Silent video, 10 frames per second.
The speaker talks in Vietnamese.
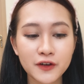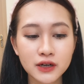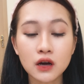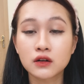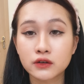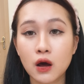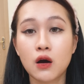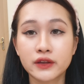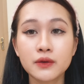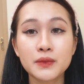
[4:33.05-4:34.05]
vết ửng
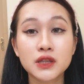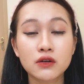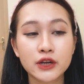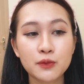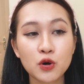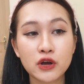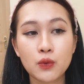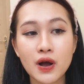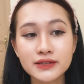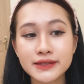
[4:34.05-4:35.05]
đỏ nhá bình thường nếu mọi
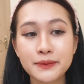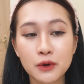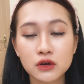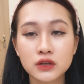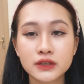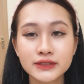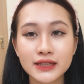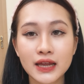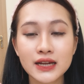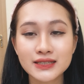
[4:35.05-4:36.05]
người wax thì mọi người sẽ
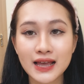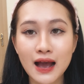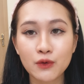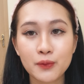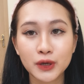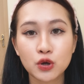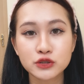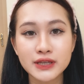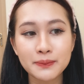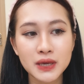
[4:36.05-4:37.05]
thấy là da của mình nó
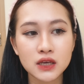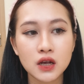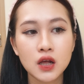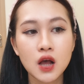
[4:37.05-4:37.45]
sẽ bị